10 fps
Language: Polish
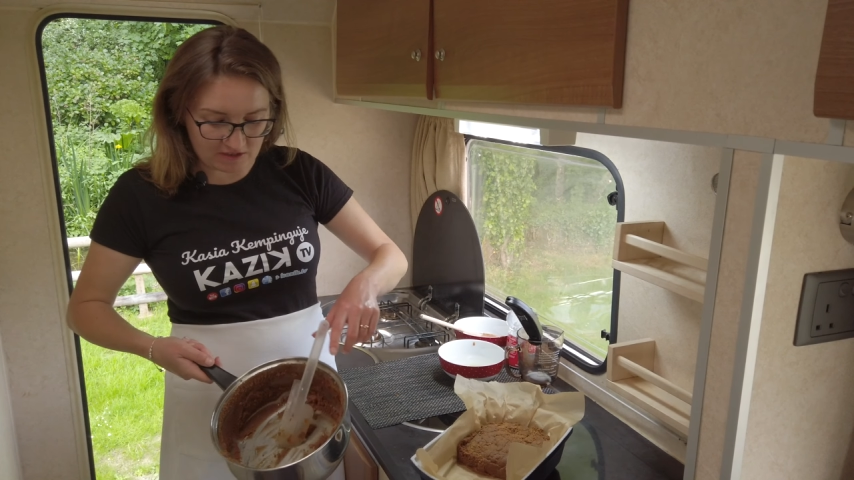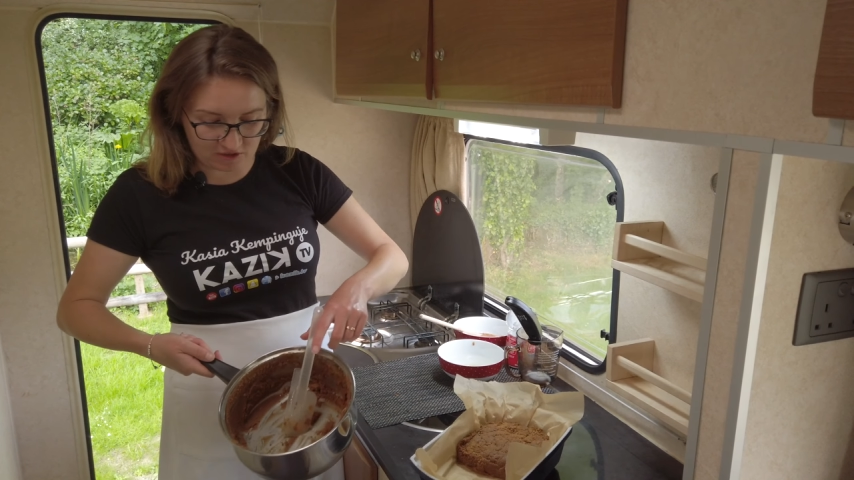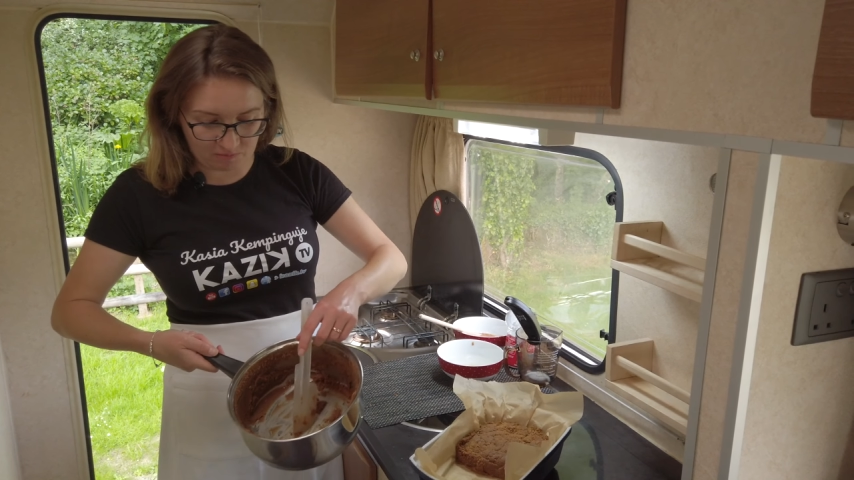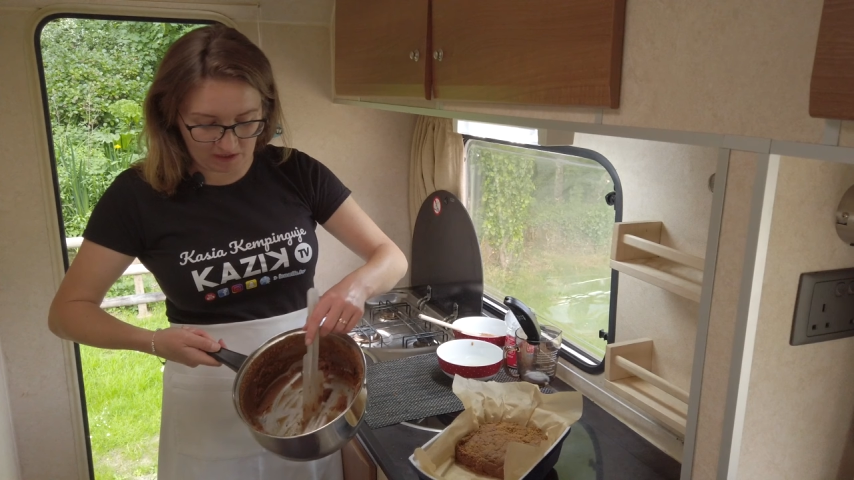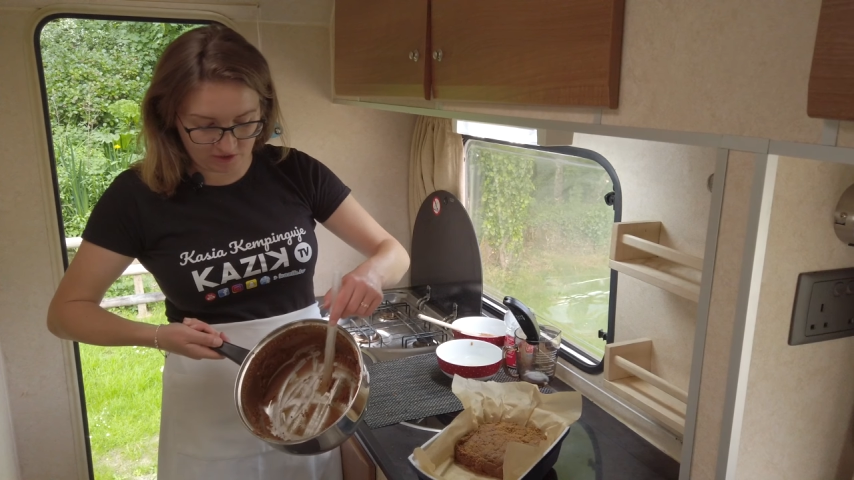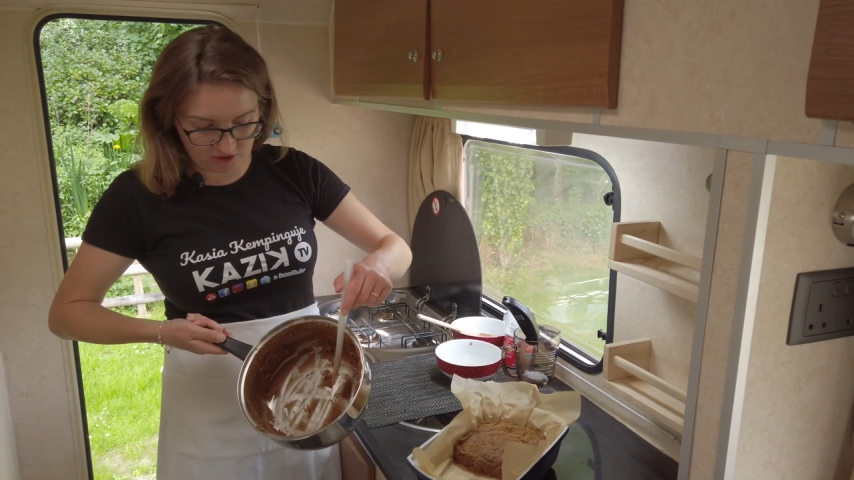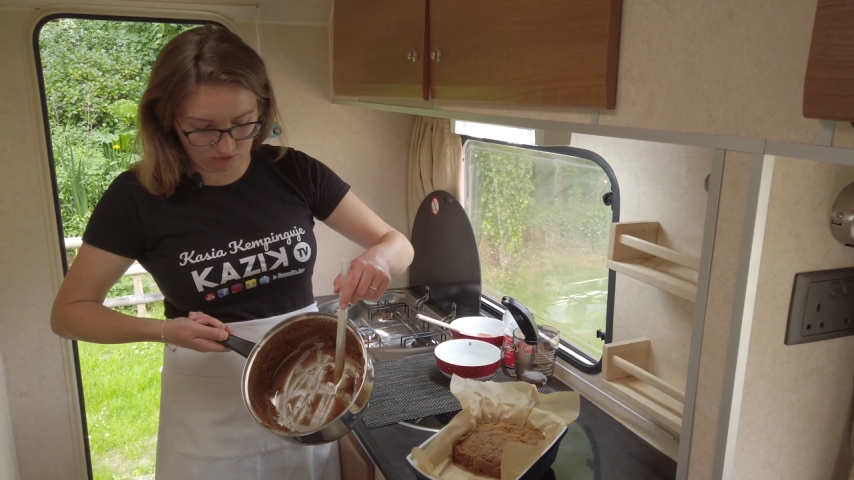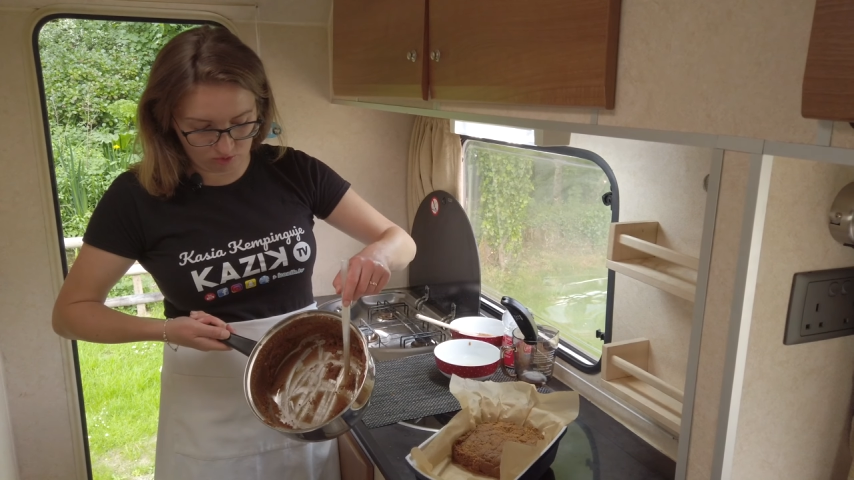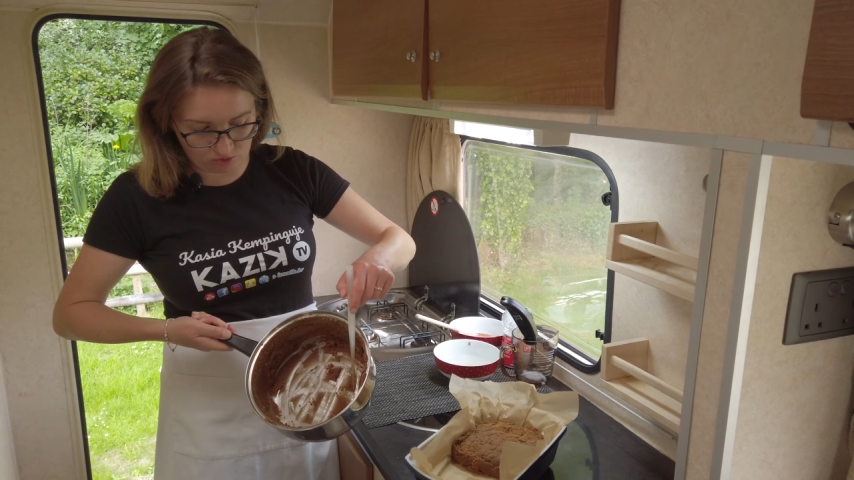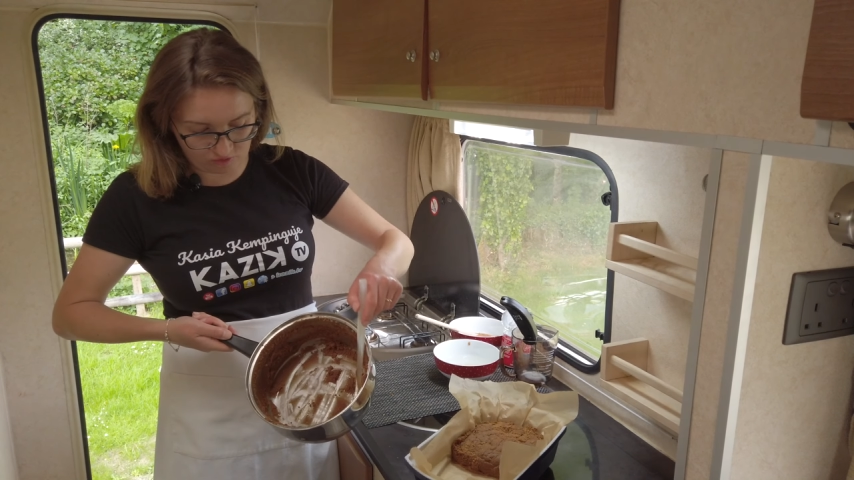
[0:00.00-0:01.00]
Zobaczcie,
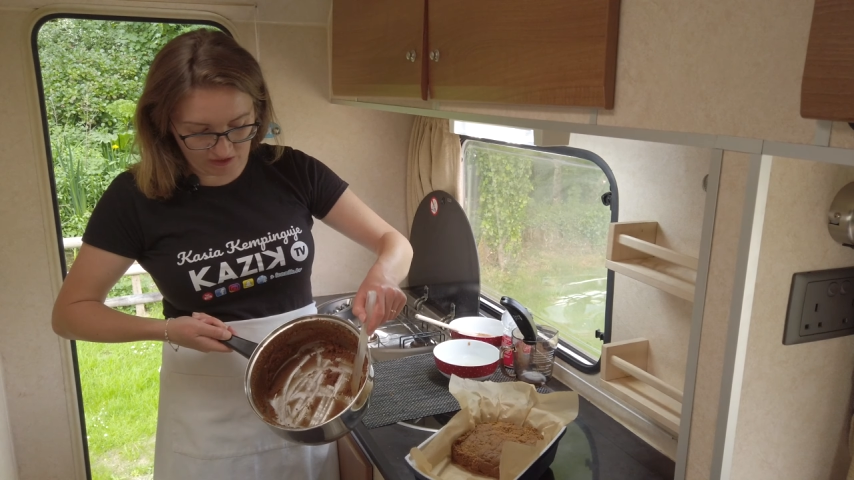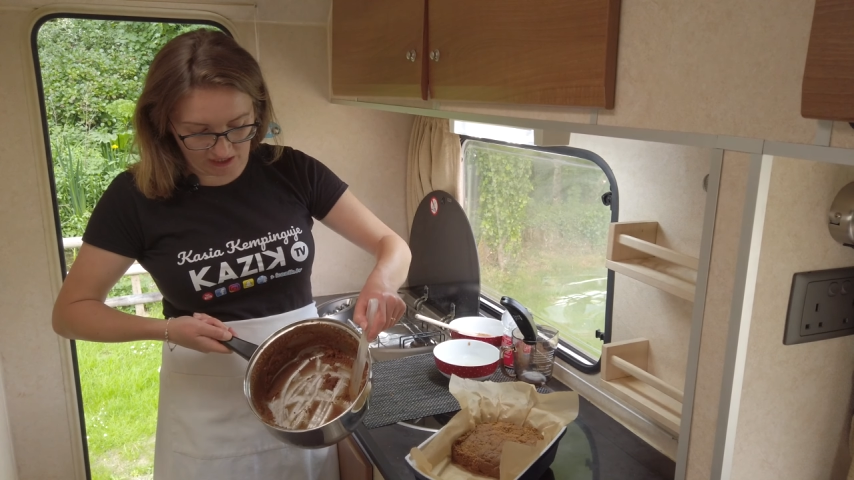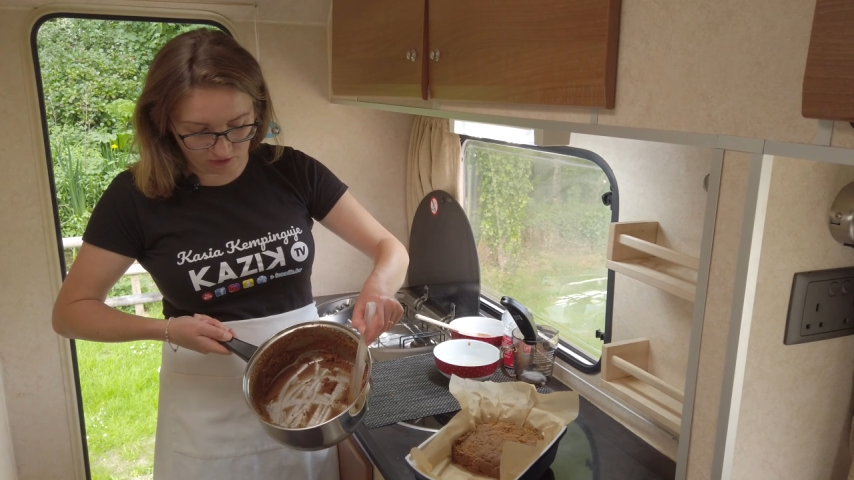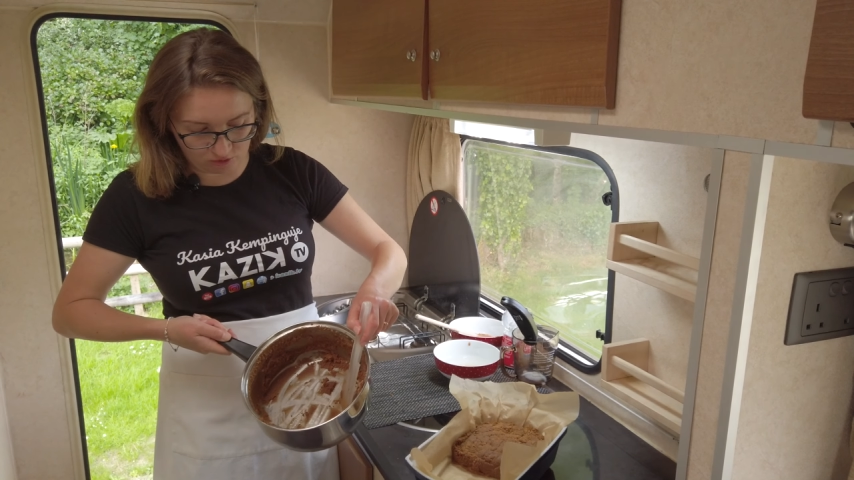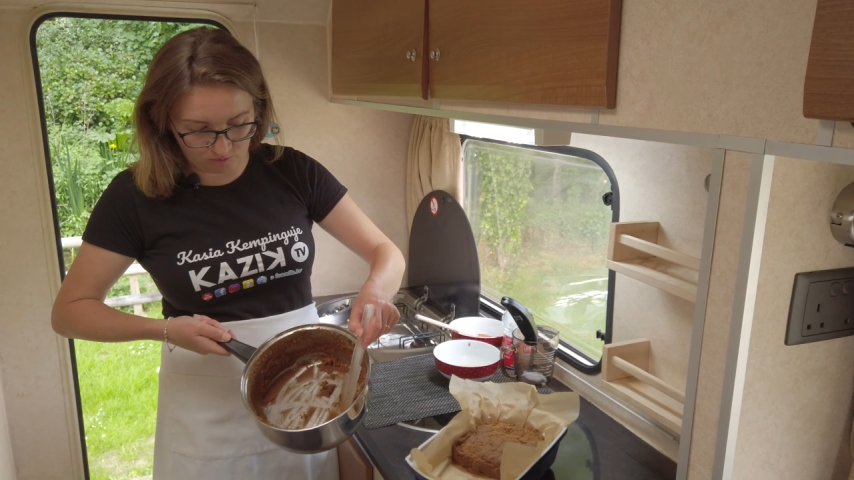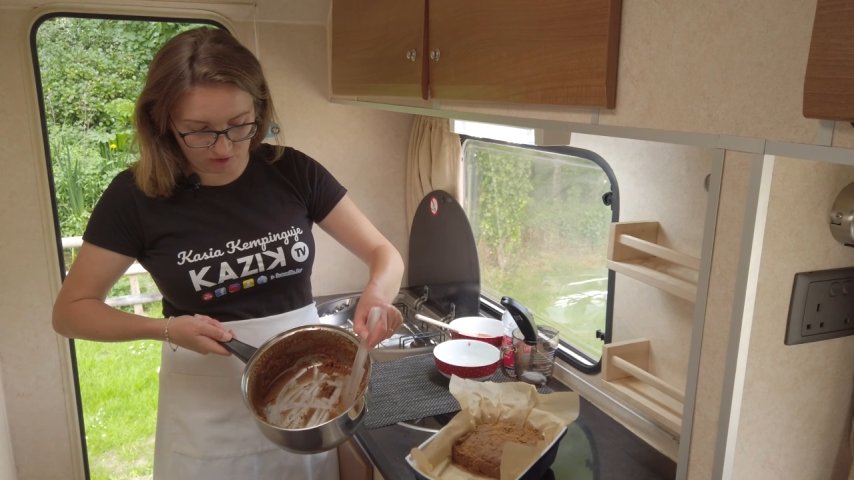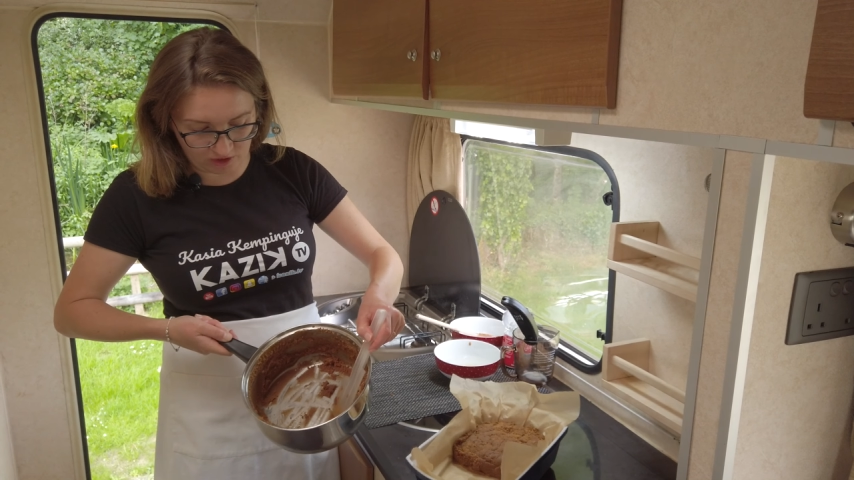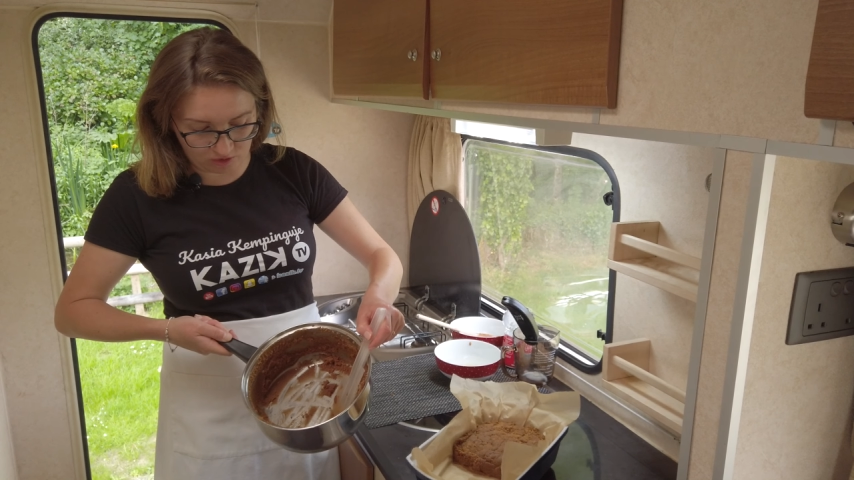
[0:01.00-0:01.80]
tu już w garnku moje